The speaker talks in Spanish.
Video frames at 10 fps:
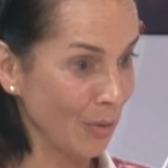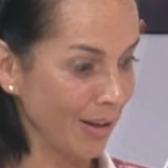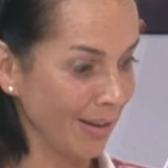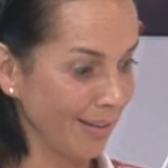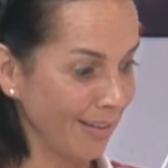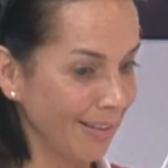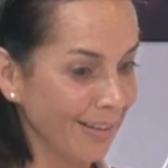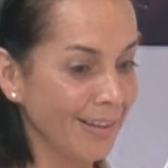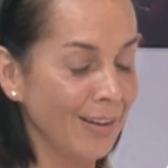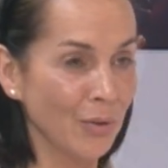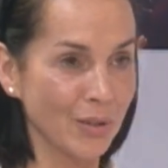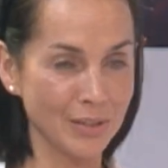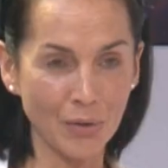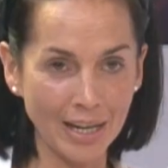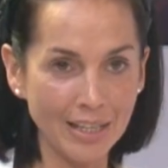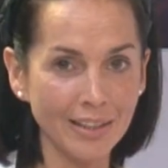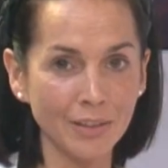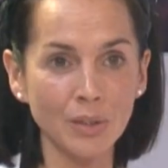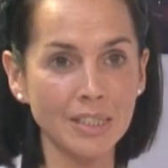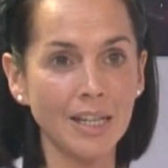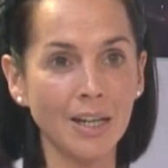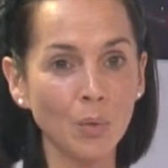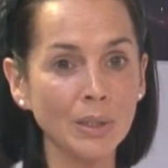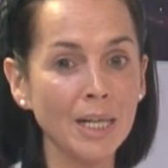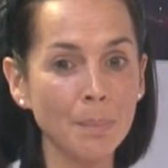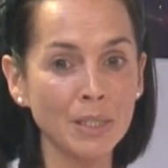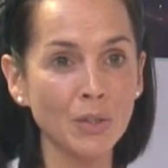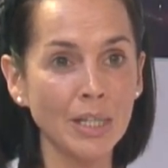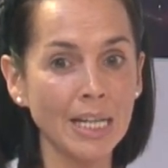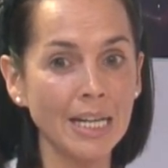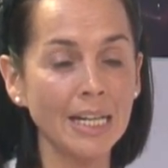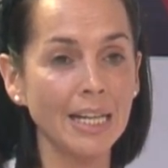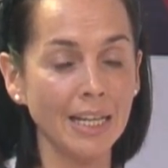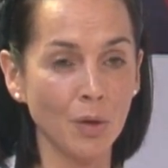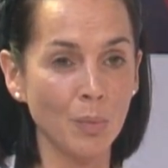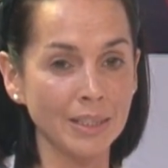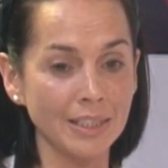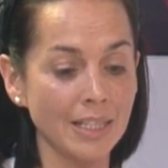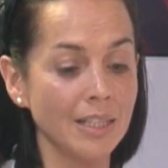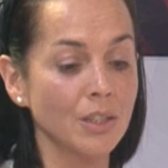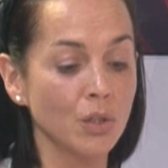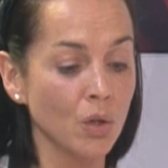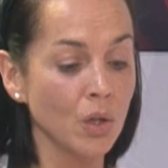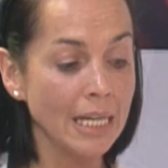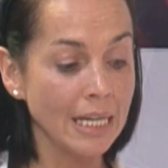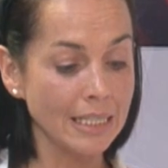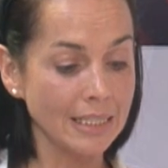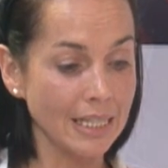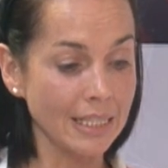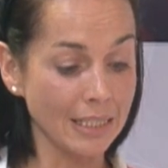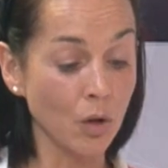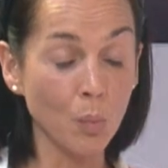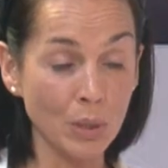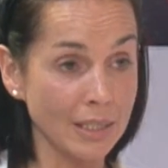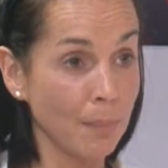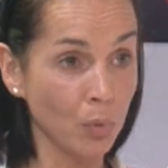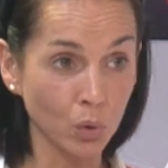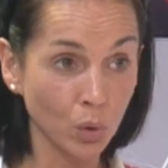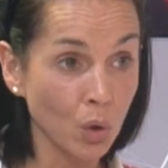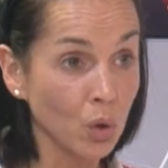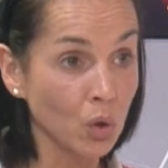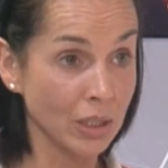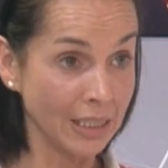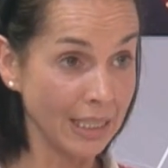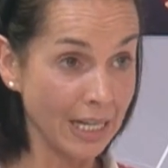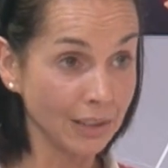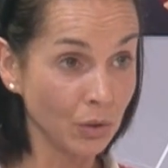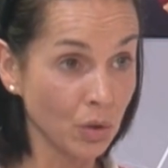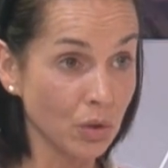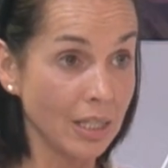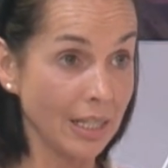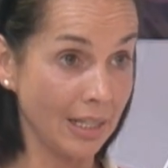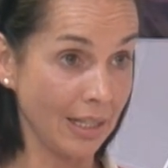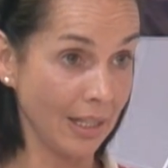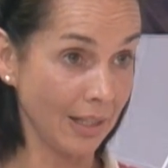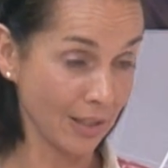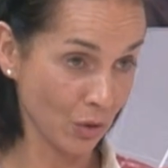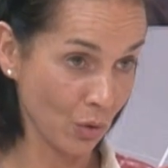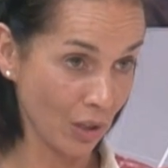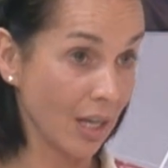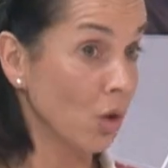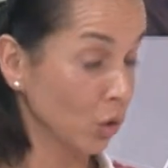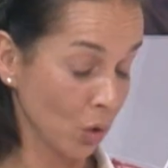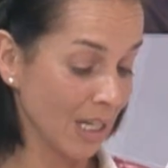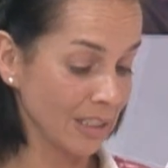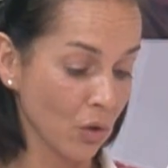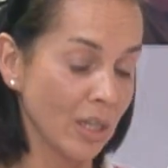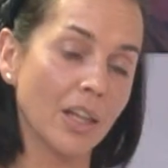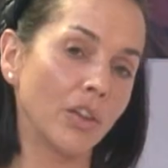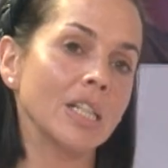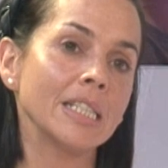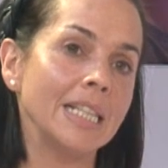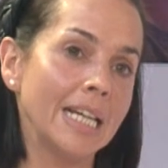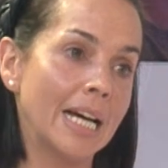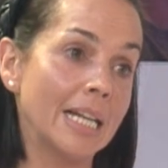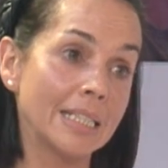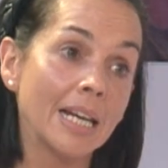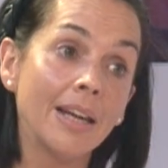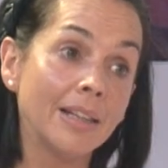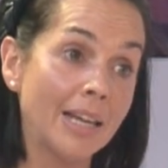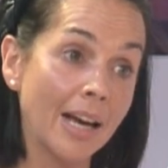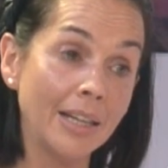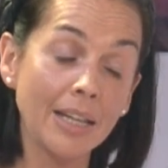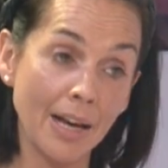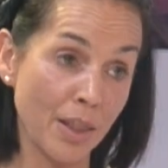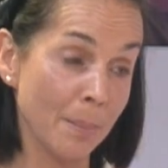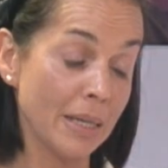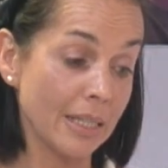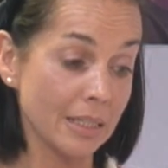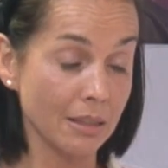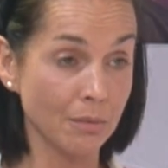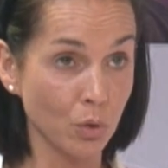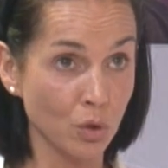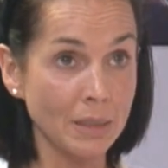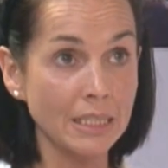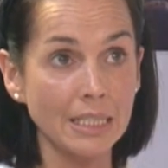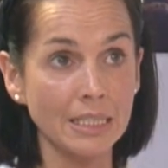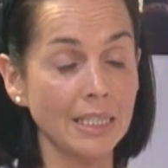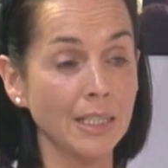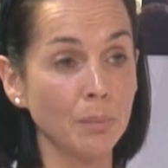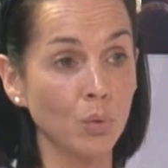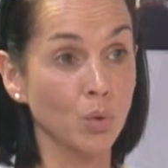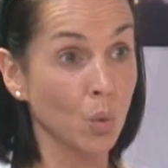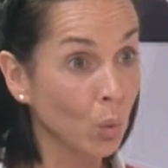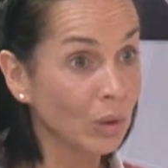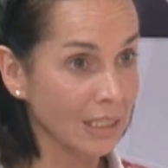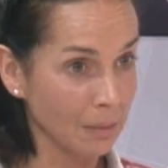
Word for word: que, lo que se organiza. Entonces, la junta de personal, eh, como antes he dicho, está compuesta por todos los sindicatos eh, de Soria, o todas las organizaciones sindicales. De ahí, cada mes, dos meses, tenemos juntas de